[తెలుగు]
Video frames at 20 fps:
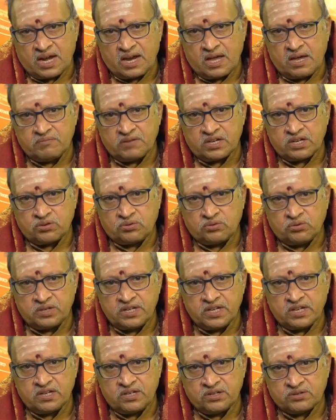అలా మన
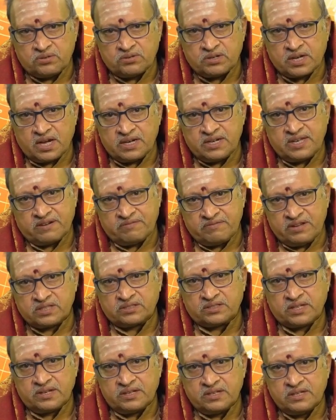కోరికలు కూడా
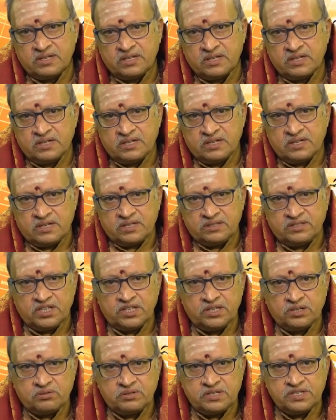నెరవేరుతాయి
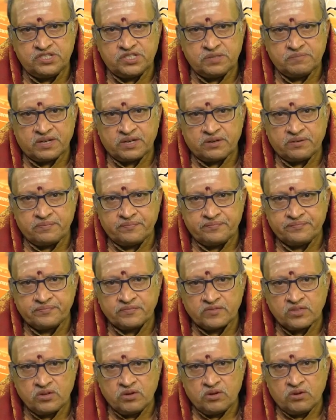దీని గురించి మనం
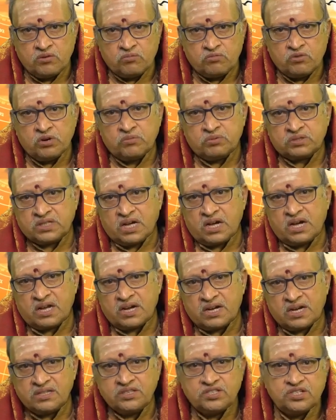ఓ
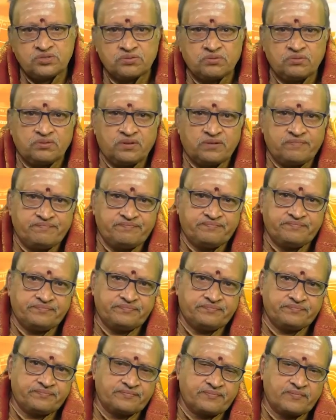ఉదాహరణ తీసుకుందాం
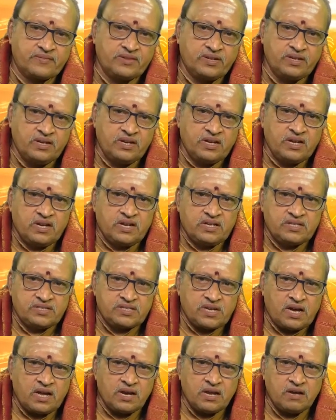
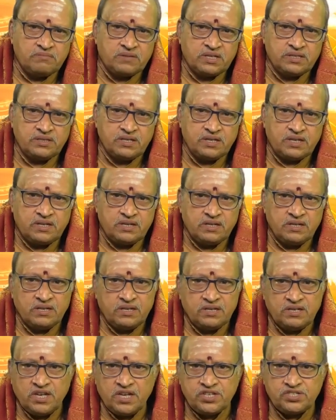చాలామంది
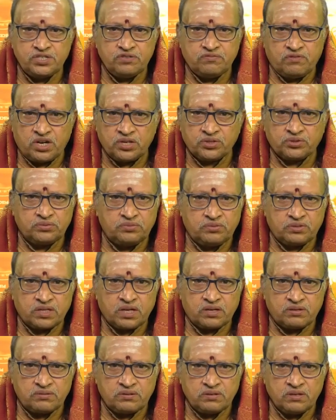ఏసీ వాడుతూ
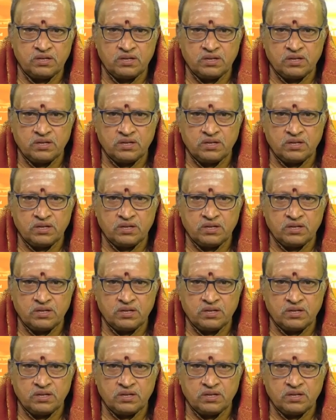ఉంటారు